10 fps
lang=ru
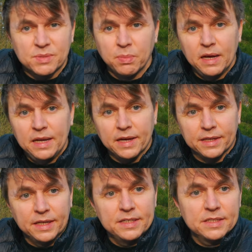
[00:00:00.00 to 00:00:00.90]
смоле.
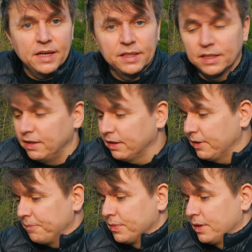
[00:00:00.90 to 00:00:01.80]
Я не знаю, это,
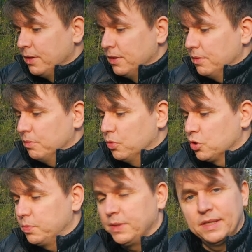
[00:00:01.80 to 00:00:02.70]
наверное,
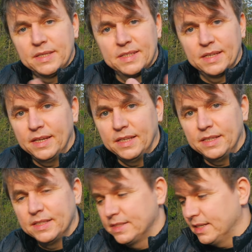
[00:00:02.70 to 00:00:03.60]
может быть из-за
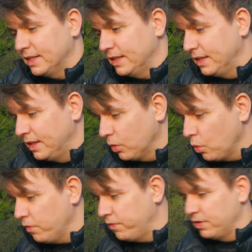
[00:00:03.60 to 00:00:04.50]
из, -за,
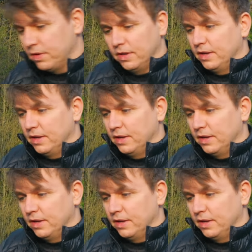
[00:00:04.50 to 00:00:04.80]
дров.